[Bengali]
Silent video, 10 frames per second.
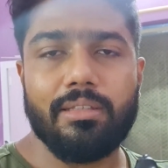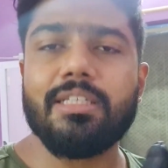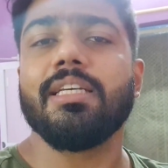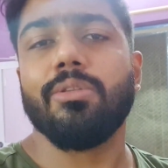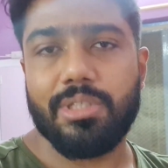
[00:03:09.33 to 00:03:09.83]

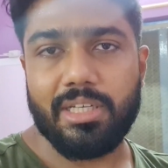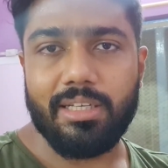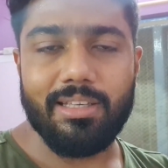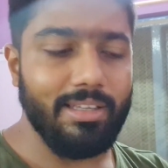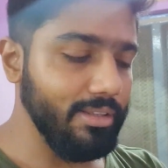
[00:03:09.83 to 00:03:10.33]
নিজের দোষে
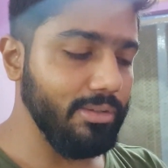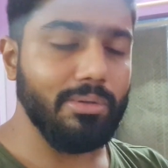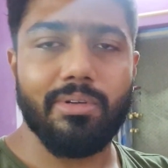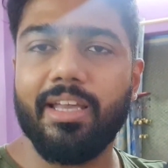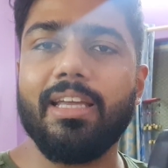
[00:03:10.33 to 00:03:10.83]
কিন্তু
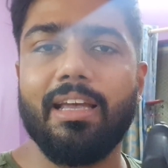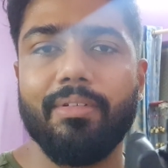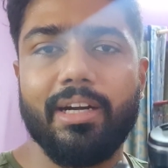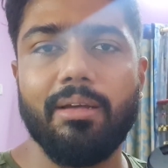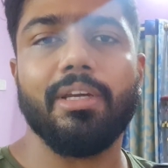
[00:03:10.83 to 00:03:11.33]
এই
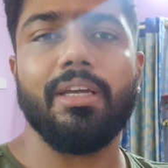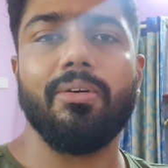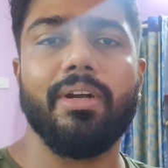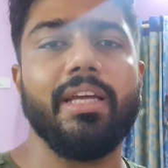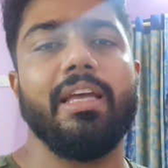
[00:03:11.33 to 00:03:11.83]
ক্যামেরাটা আমাকে
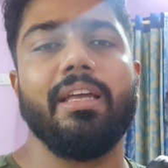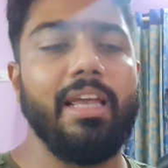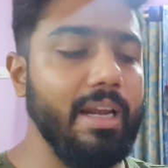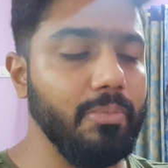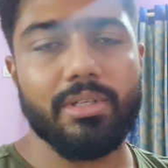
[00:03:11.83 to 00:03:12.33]
অনেক
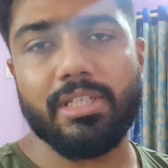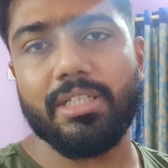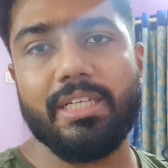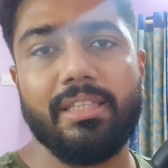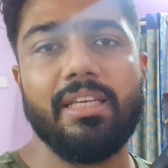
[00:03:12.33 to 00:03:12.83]
হেল্প করেছে
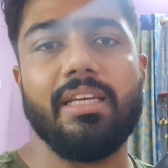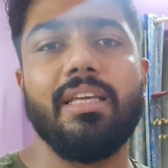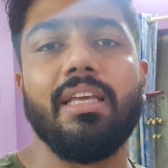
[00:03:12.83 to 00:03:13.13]
শিখতে